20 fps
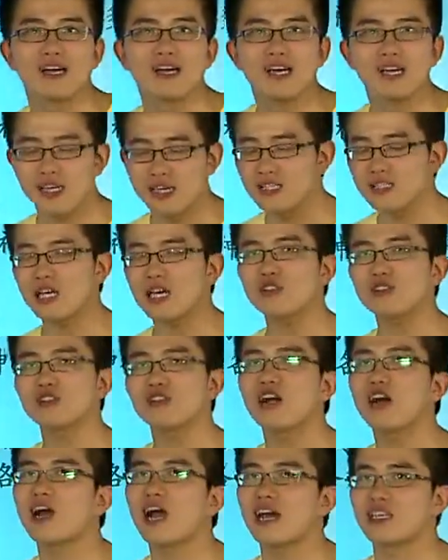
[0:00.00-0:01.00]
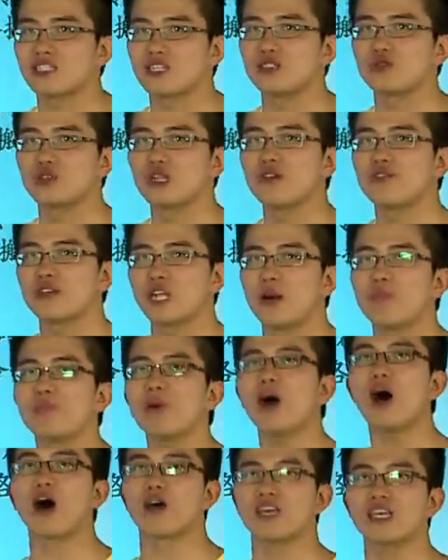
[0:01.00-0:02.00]
嗯，但是呢，海神觉得非常不
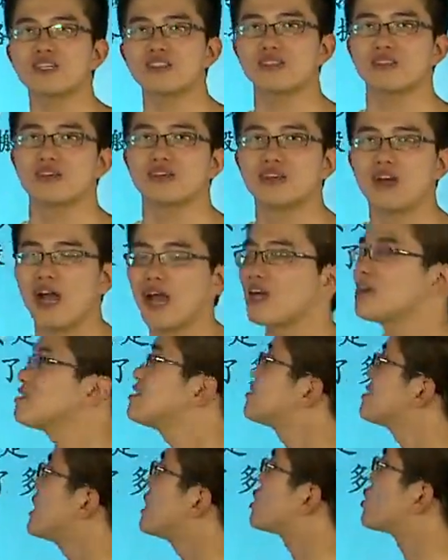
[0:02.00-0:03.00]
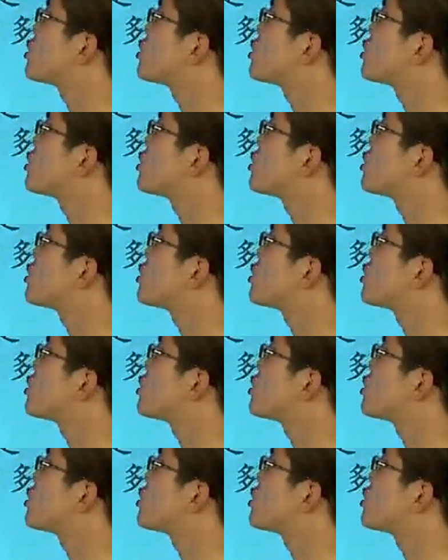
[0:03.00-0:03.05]
好意思，还在